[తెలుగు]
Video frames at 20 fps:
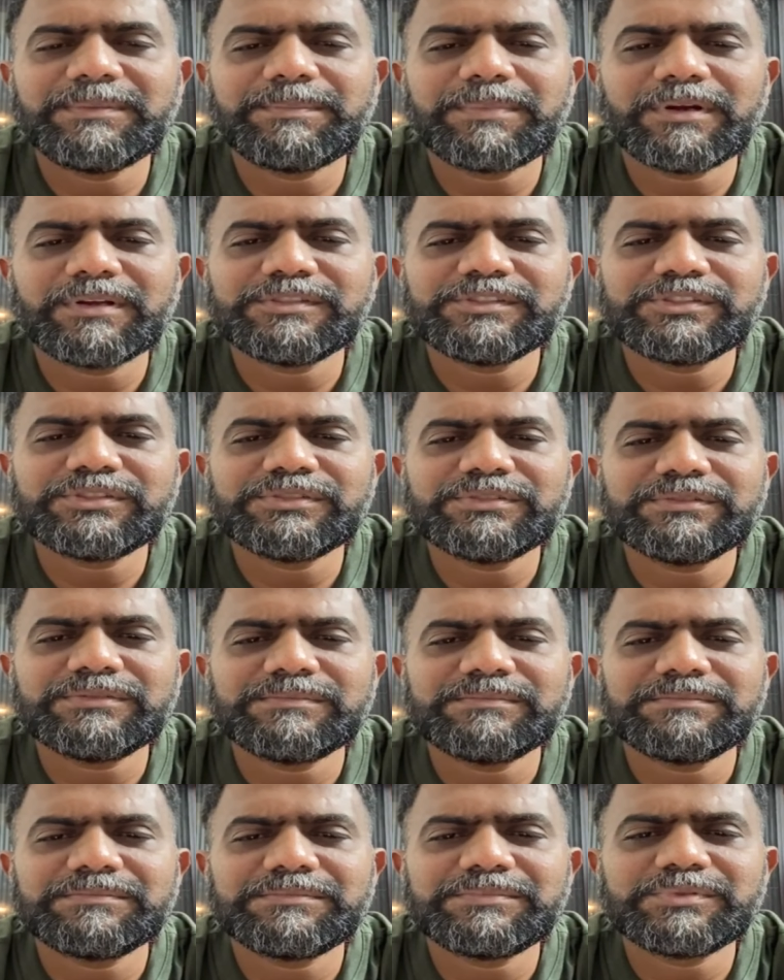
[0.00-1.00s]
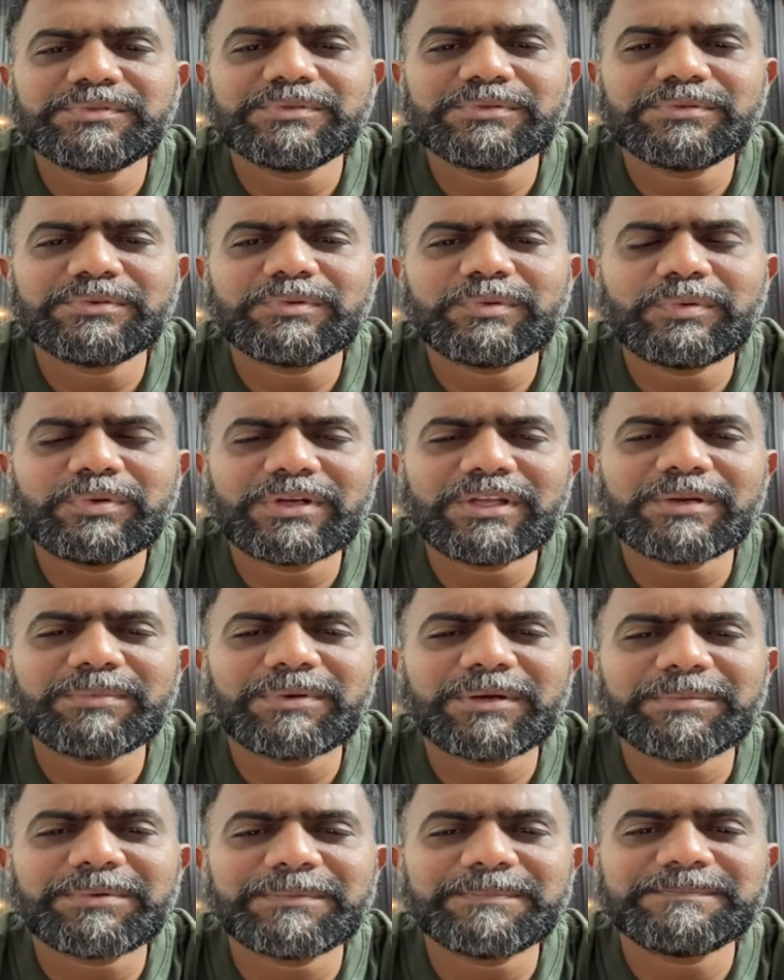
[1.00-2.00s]
బీ పాజిటివ్ సో
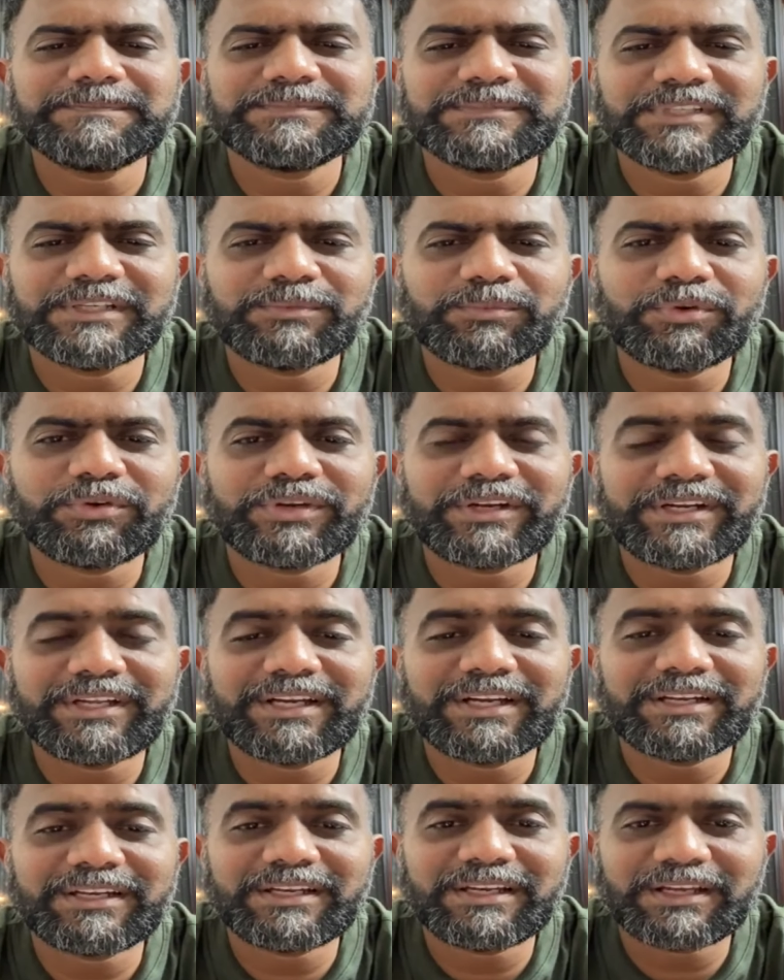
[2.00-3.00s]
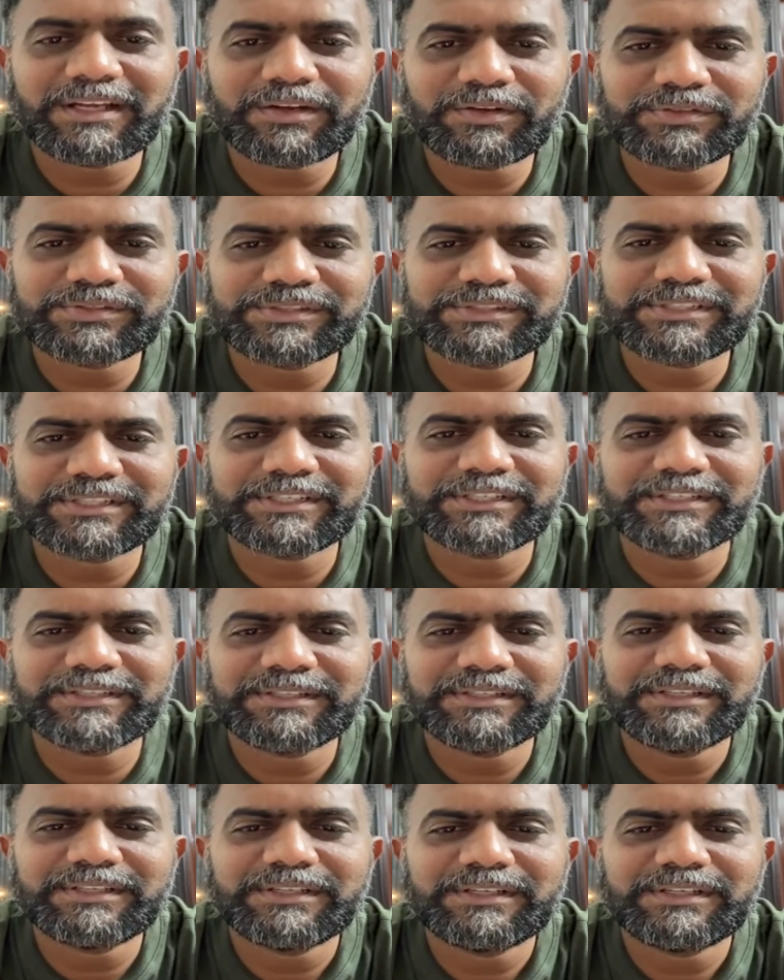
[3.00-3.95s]
ఉంటారు పాపం జగన్మోహన్ రెడ్డి గారిని ఆలోచించండి